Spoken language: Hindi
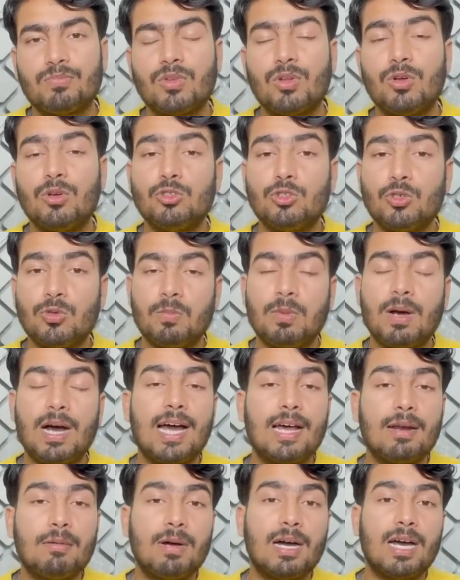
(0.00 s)
को जो
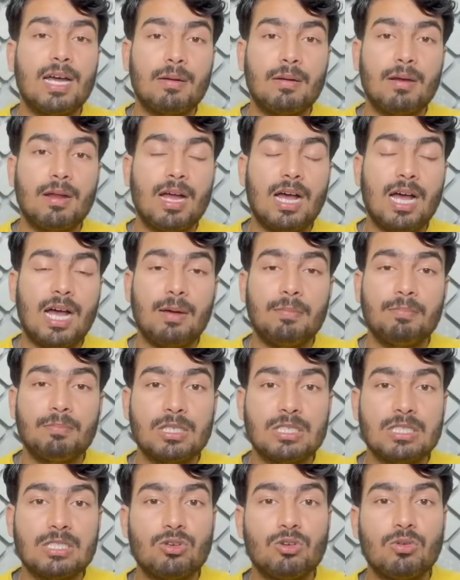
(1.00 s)
बार बार आप
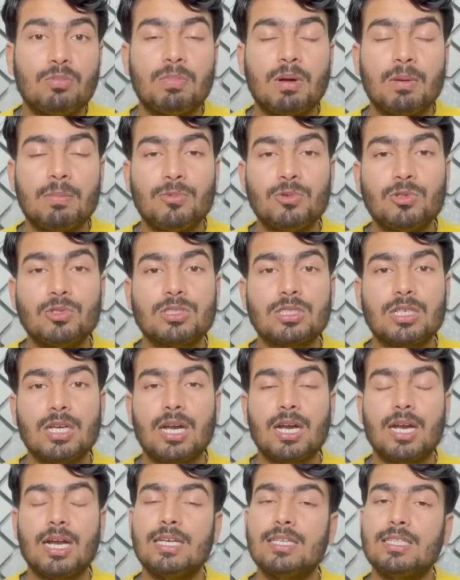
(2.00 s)
किसी को प्रपोज कर
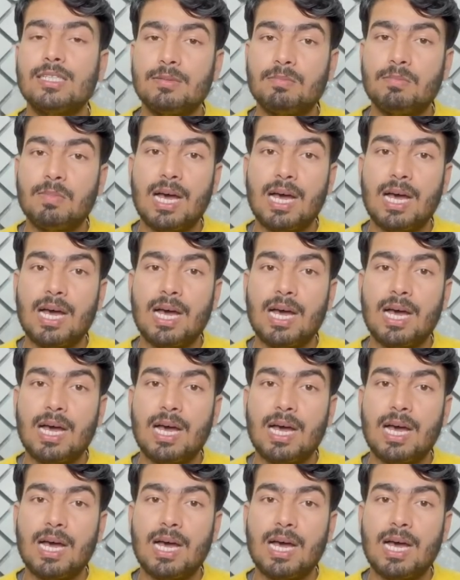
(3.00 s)
रहे थे